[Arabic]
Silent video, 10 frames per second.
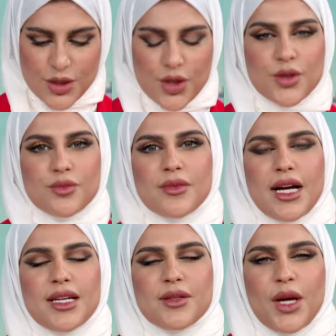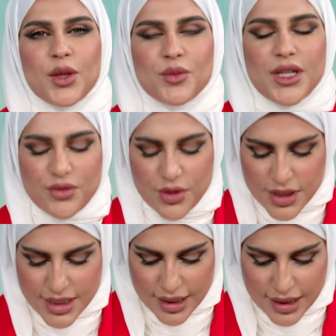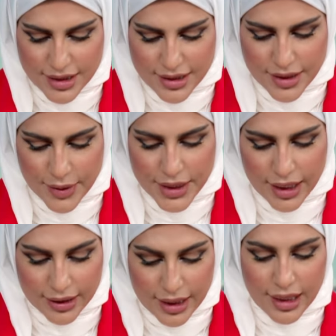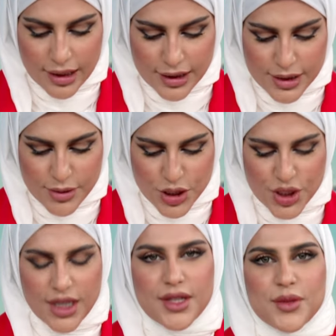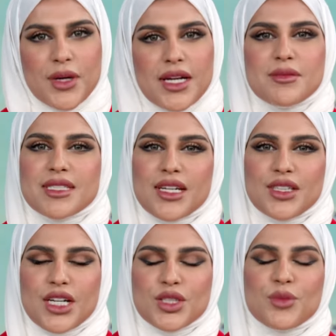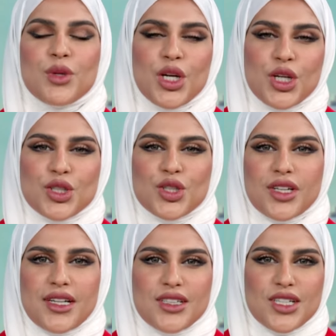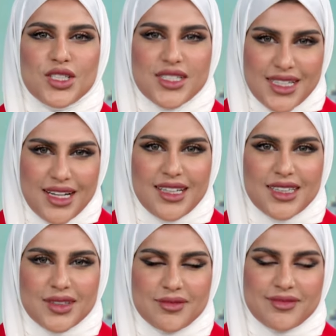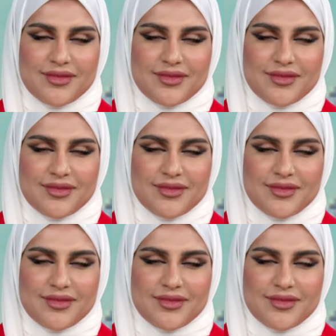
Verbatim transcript: نظم المعلومات في وزارة الداخلية العقيد بشار إبراهيم السيد هاشم شكرا جزيلا لك